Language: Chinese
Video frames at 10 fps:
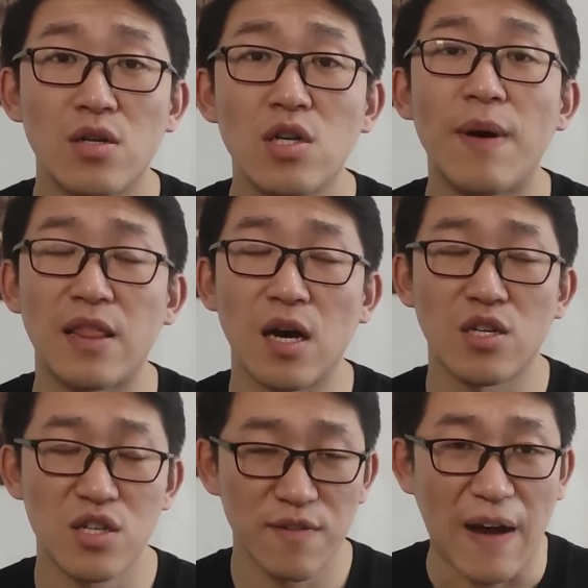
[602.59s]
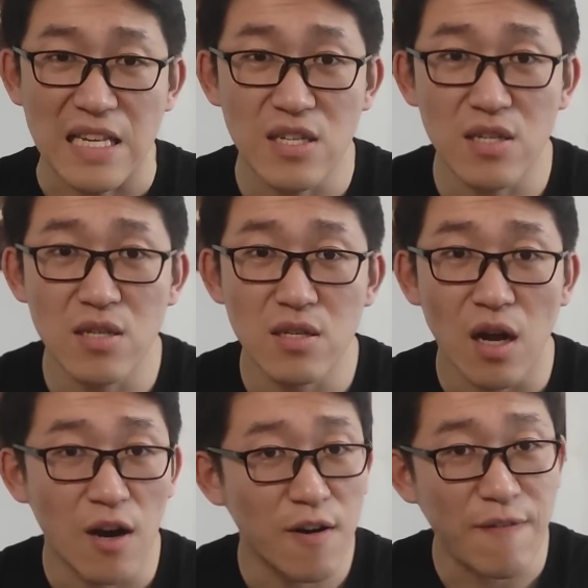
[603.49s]
日本呢是法西斯，
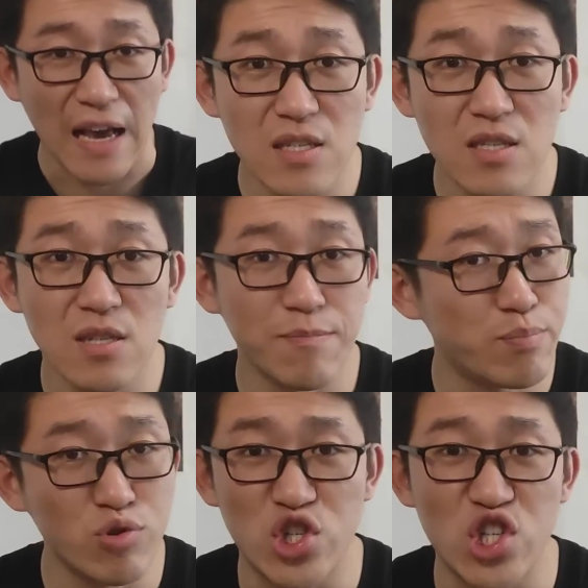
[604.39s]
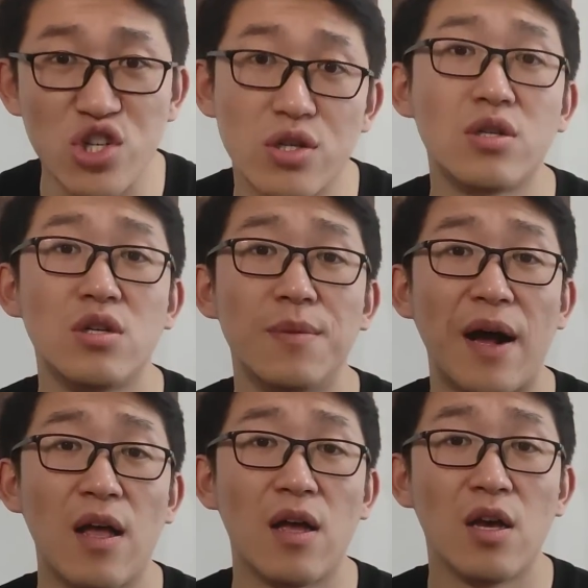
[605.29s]
而西斯不只是日本，